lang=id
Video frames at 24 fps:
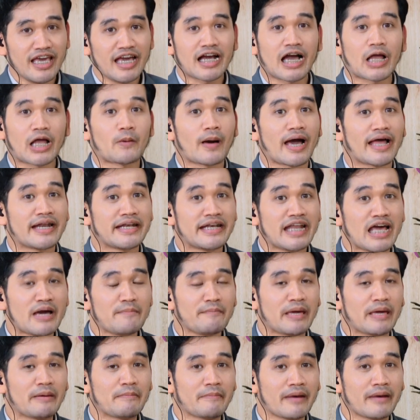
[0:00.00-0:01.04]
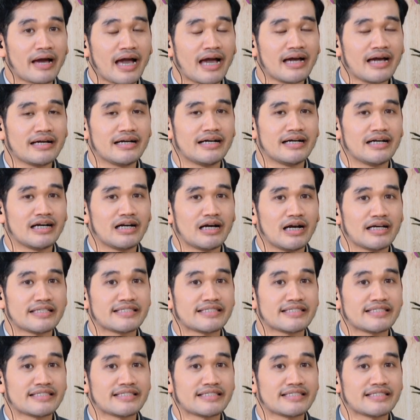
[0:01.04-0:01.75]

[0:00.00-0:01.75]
Kalau Anda memang eh,